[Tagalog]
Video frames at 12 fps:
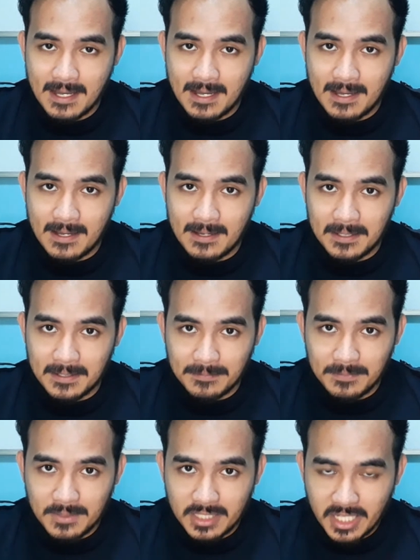uh,
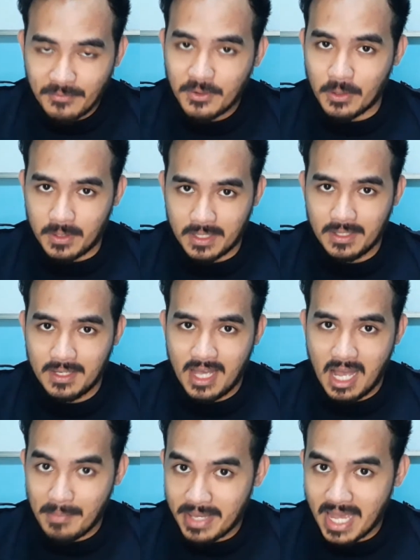chief cook
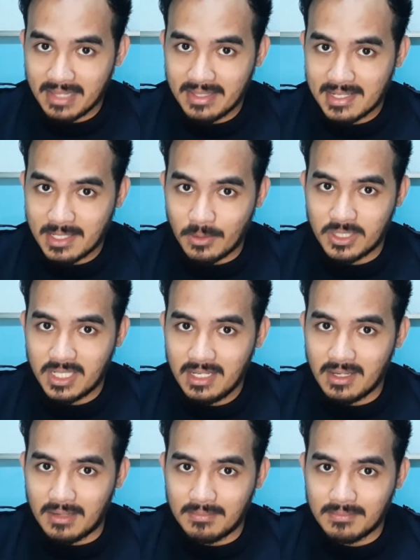ang may handle sa
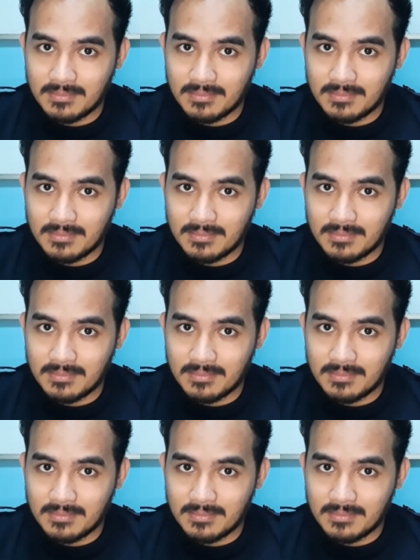kutsilyo.